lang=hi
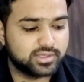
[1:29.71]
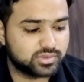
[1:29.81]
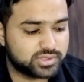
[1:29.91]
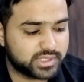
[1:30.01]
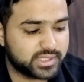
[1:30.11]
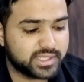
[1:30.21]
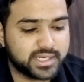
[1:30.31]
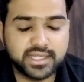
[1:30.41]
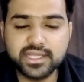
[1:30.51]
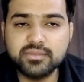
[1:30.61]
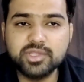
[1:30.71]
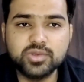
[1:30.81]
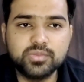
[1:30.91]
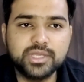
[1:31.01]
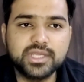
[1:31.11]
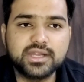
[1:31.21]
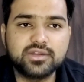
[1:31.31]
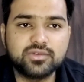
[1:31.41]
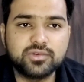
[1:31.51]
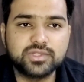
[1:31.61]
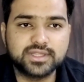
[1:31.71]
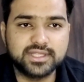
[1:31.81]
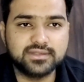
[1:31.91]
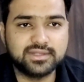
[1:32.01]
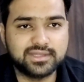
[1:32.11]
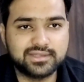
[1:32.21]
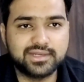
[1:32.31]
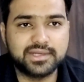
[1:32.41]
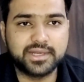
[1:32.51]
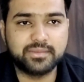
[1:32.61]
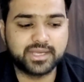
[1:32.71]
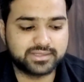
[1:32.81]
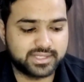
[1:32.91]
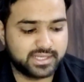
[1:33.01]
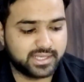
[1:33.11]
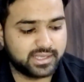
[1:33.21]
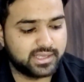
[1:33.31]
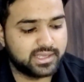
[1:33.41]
तो जनरल कैटेगरी में यूपी की कट ऑफ हो सकती है सिक्स हंड्रेड मार्क्स ठीक है